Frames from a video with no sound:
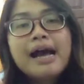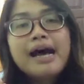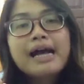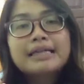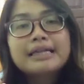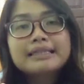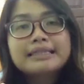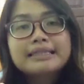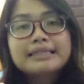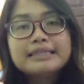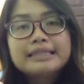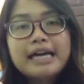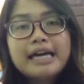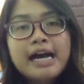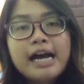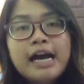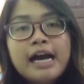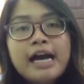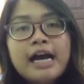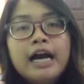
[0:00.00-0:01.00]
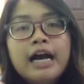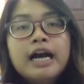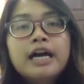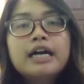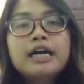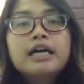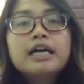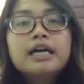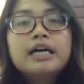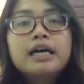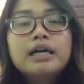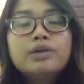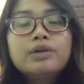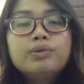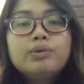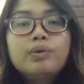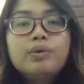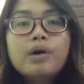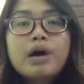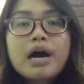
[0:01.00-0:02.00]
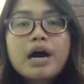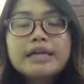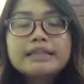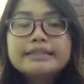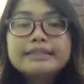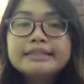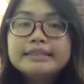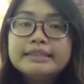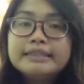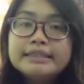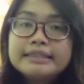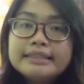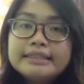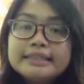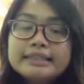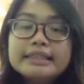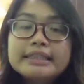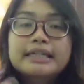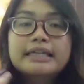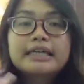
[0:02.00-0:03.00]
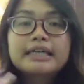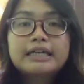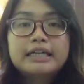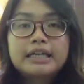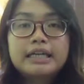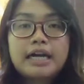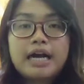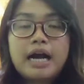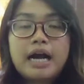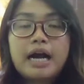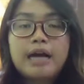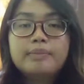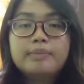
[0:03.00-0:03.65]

Artinya kedua sisi terkena,